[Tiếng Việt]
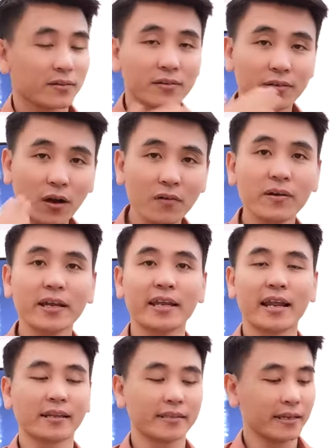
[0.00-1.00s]
đối với kỳ
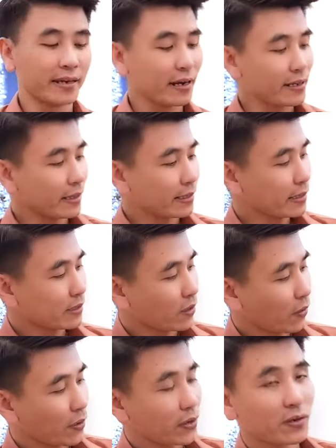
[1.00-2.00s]
lân thì rất là dễ thương
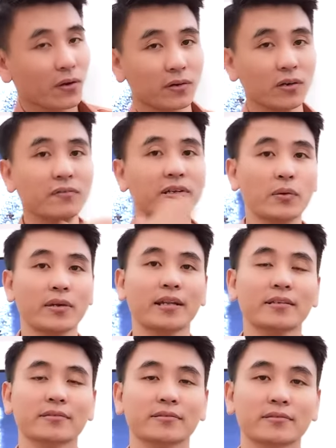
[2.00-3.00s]
rồi còn đối với quý khách
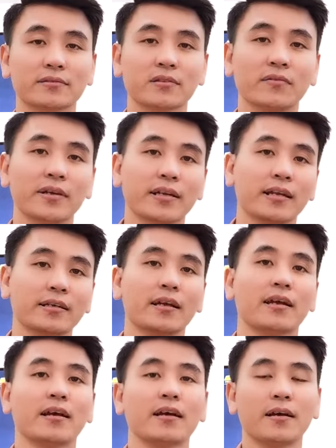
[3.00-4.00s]
đối với các
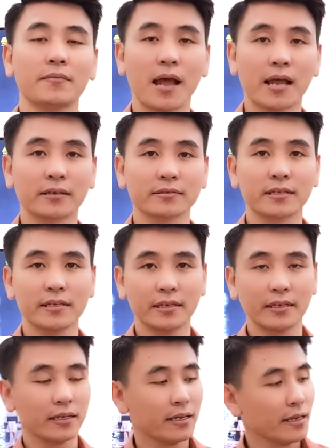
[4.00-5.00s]
à, bạn
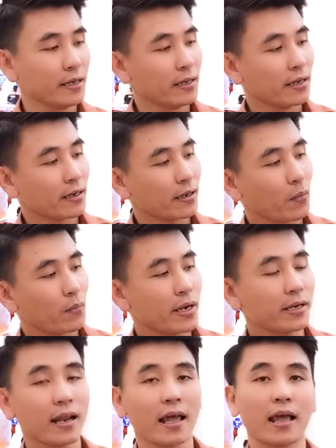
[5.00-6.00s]
thì không
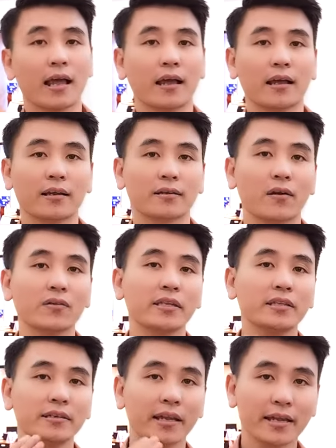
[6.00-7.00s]
biết là có dễ
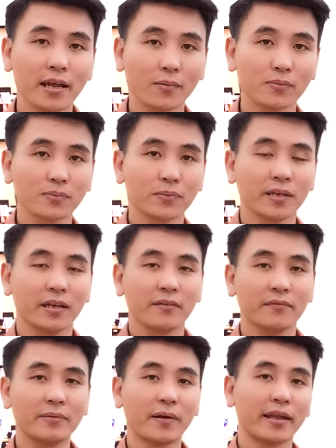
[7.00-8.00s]
thương hay không
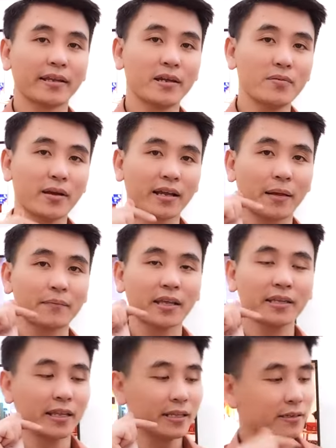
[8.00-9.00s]
vì vậy nếu mà cảm
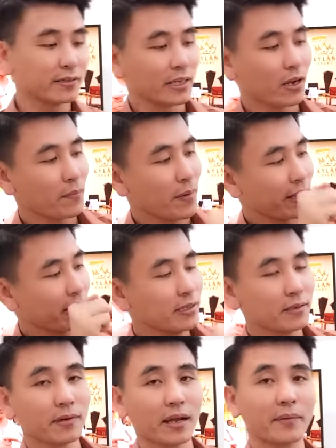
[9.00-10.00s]
thấy dễ thương thì comment dễ
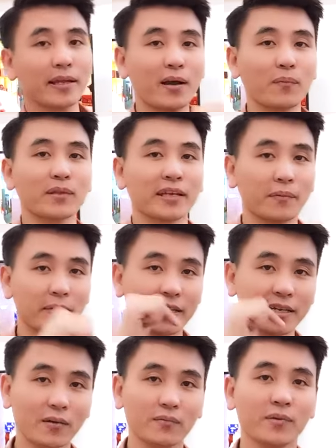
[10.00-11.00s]
thương mà cảm thấy không thì comment chứ
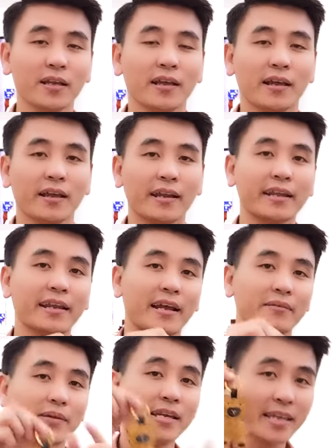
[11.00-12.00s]
không để kỳ
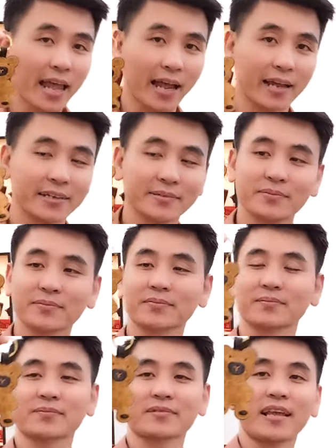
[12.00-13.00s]
lân biết nha
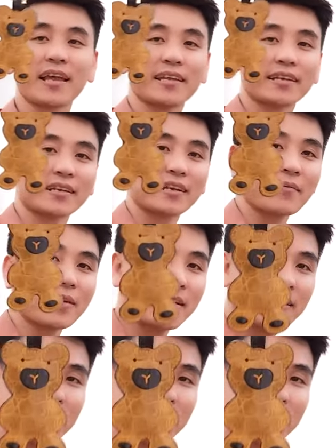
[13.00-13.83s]
đây camera ơi